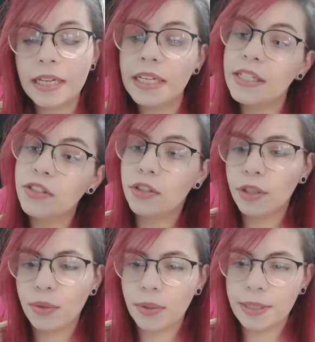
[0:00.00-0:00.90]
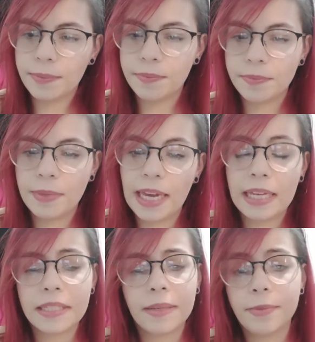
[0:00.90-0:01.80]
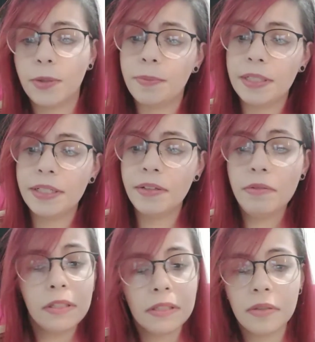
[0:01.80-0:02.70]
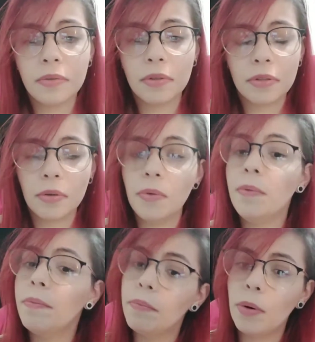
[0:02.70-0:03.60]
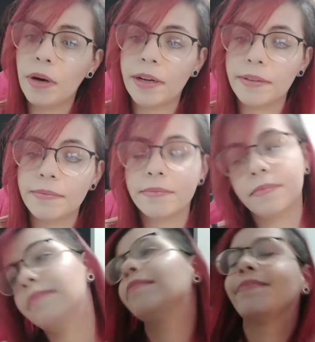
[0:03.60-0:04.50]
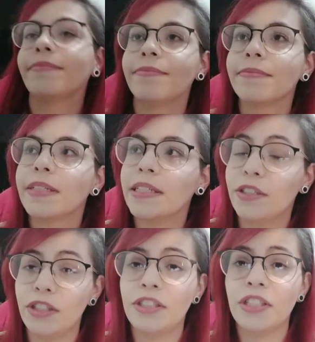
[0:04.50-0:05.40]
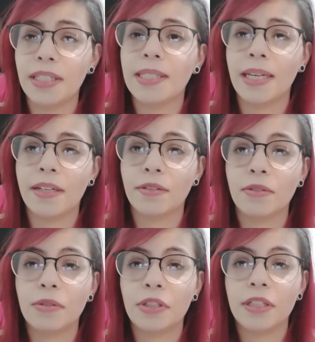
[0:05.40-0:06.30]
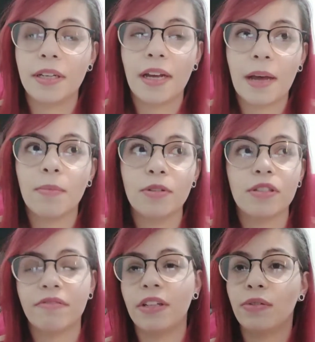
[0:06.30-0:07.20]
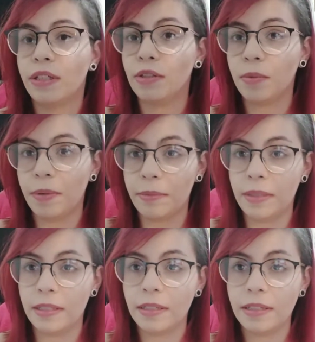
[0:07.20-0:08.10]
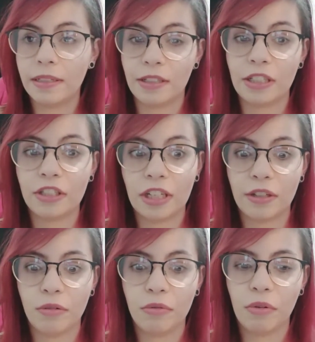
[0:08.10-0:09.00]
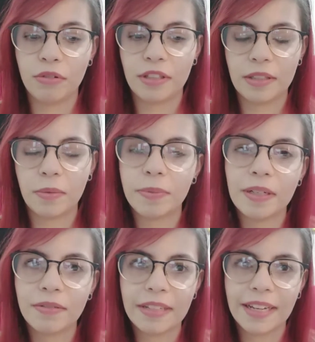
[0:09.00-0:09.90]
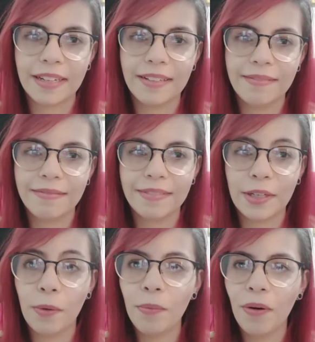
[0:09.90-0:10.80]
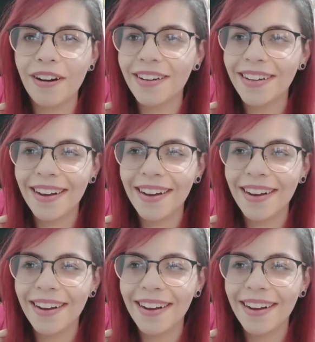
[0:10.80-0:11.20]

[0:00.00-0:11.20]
Ridícula. Essa é a minha opinião e se não gostou, morra. Gente, é sério, outro dia a moça falou isso pra mim, que já que eu não gostei da opinião dela, que eu morra.